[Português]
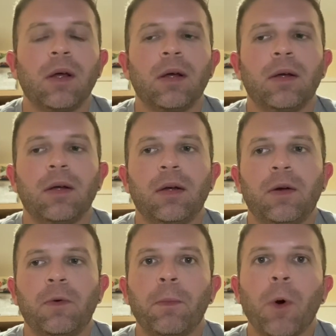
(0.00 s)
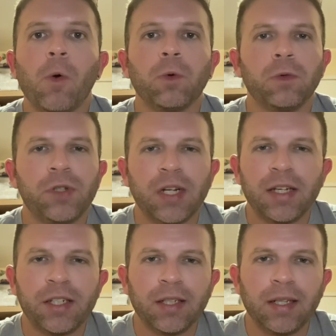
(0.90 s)
uh, um pouco do dia
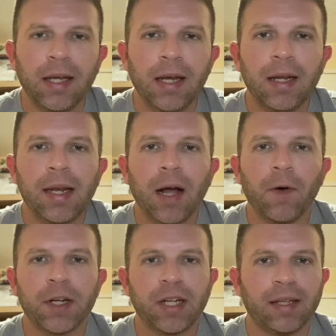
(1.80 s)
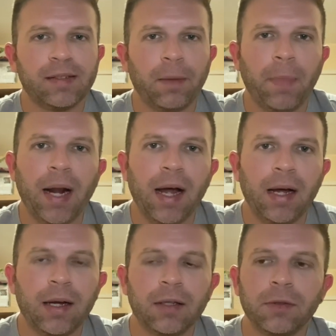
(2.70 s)
a dia dele. Ele agora já está
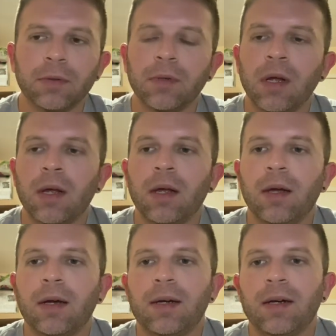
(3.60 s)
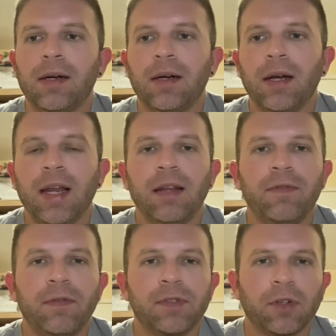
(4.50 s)
separado, uh, ele
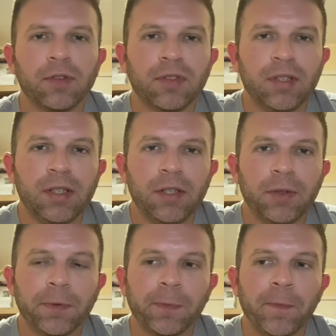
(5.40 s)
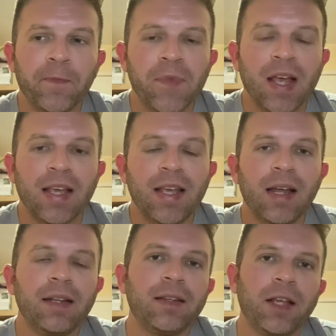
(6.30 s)
vive sozinho, e
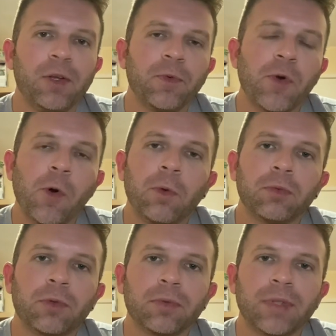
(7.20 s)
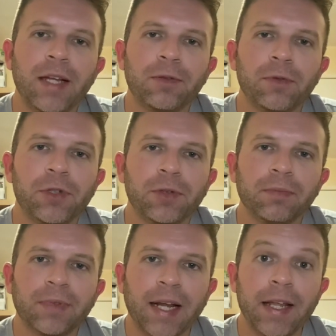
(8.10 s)
ele tem um encontro dentro de
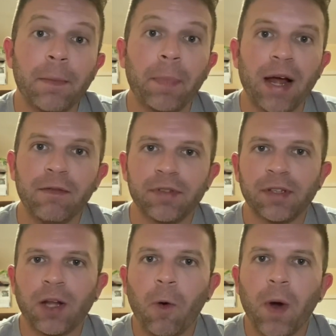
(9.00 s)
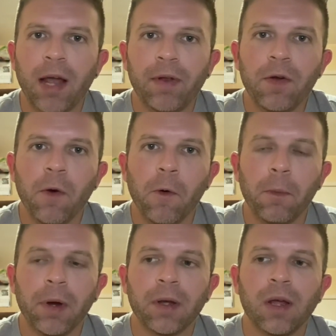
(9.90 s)
um trem para visitar o Hélio em Roma,